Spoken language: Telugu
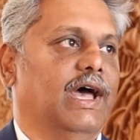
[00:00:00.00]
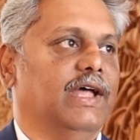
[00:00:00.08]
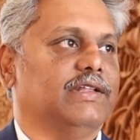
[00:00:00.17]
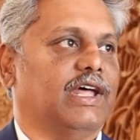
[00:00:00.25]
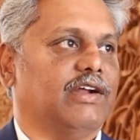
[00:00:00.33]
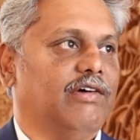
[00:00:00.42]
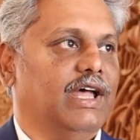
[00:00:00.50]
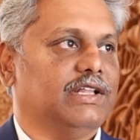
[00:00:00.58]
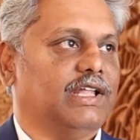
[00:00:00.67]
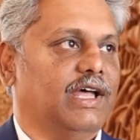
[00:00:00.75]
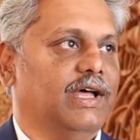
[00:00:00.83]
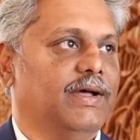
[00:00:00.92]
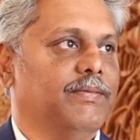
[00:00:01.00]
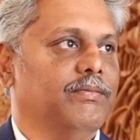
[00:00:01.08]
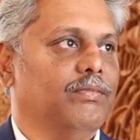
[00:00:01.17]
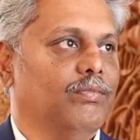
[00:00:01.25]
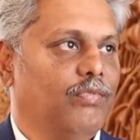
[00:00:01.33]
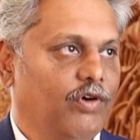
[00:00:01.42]
ఆ తర్వాత
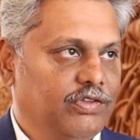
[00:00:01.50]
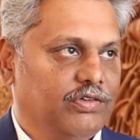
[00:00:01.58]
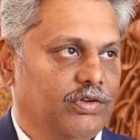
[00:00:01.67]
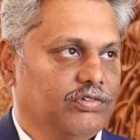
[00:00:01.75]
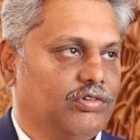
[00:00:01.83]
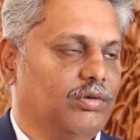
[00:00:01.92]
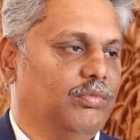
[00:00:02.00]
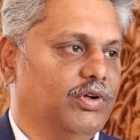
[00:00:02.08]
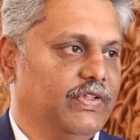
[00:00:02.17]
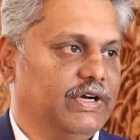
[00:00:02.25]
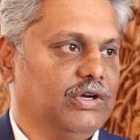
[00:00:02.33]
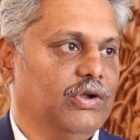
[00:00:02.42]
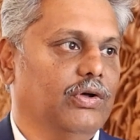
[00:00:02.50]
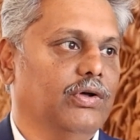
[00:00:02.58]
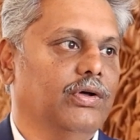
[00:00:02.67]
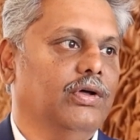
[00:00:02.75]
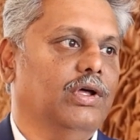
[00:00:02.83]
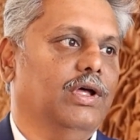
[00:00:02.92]
పోయిన సంవత్సరం మొదట్లో
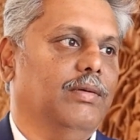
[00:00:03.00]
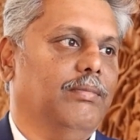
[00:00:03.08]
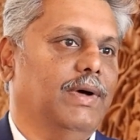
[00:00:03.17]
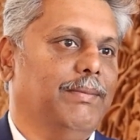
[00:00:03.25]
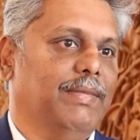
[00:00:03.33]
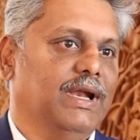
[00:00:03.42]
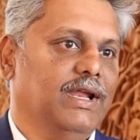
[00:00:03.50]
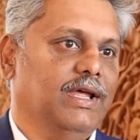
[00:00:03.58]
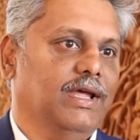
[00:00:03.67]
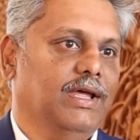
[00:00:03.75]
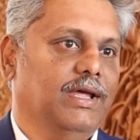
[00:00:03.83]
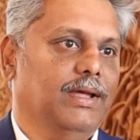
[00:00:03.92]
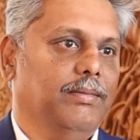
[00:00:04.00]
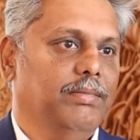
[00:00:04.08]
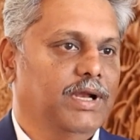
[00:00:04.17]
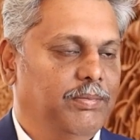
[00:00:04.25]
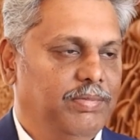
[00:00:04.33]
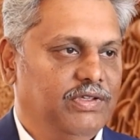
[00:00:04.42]
మమ్మల్ని
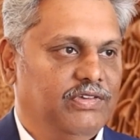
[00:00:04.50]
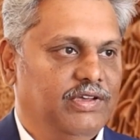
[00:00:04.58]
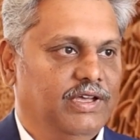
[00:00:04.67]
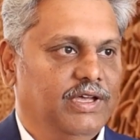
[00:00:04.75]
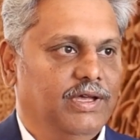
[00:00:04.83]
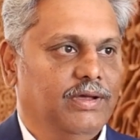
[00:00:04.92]
పిలిపించి